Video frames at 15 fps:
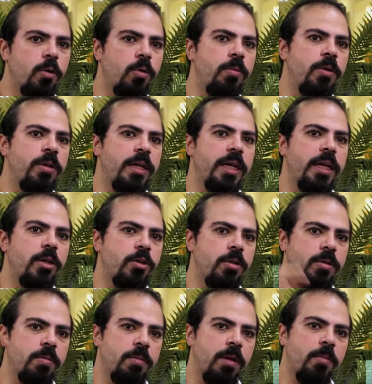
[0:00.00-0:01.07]

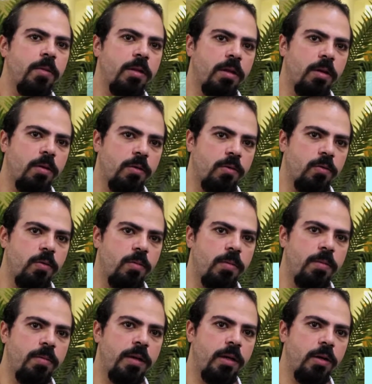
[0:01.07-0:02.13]
كوميونيكيشن انت بتعمل تواصل
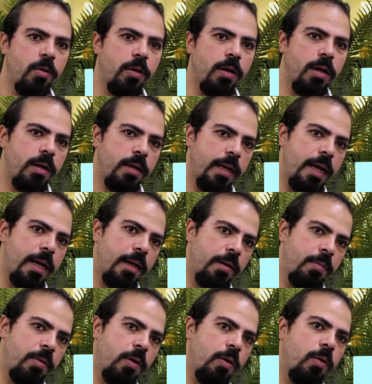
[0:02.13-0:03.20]
ما بين لغه نقل
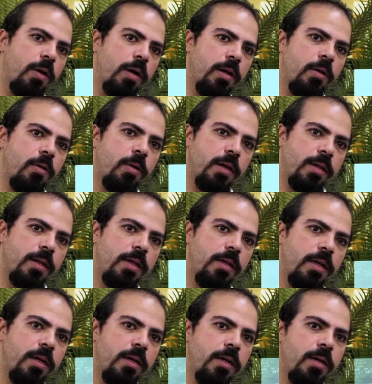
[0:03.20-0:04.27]
من لغه للغه
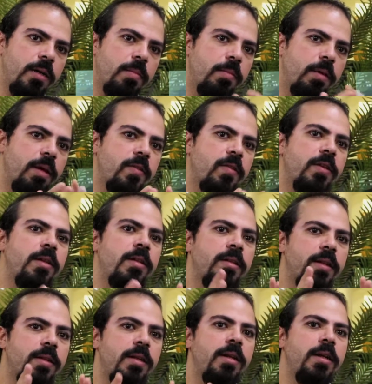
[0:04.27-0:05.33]
ثانيه بحيث ان
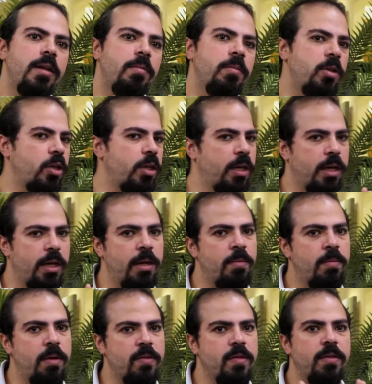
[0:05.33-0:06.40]
انت تنقل مش
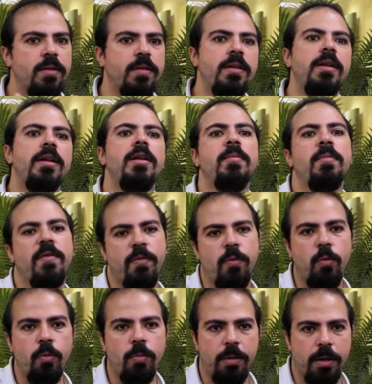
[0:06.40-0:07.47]
الكلام بس انت تنقل
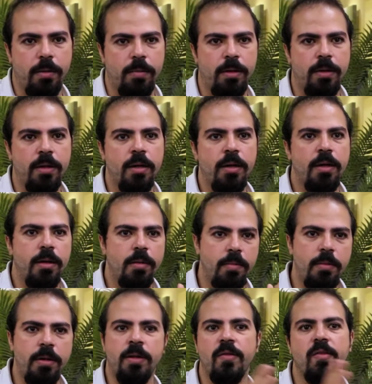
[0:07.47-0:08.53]
المفهوم كمان
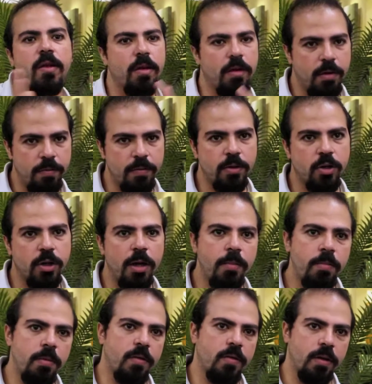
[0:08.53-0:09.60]
من ثقافه
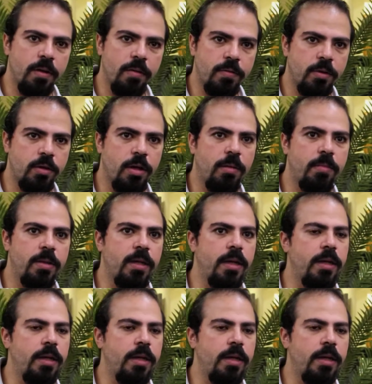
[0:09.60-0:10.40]
شعب لثقافه شعب